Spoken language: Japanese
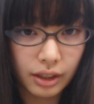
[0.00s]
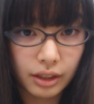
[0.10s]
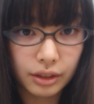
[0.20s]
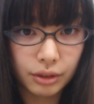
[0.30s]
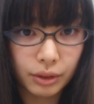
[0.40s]

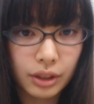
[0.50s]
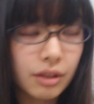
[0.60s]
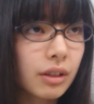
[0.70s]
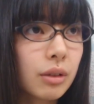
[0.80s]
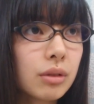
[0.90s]
えー、っと、
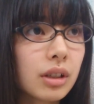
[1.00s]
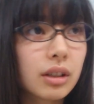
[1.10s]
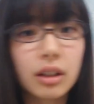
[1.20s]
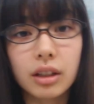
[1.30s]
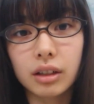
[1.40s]
私は音
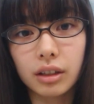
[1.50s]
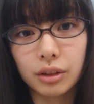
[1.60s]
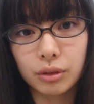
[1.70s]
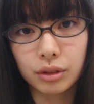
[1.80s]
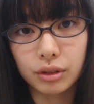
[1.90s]
楽かけな
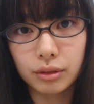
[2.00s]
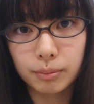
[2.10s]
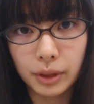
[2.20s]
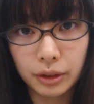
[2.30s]
がらよく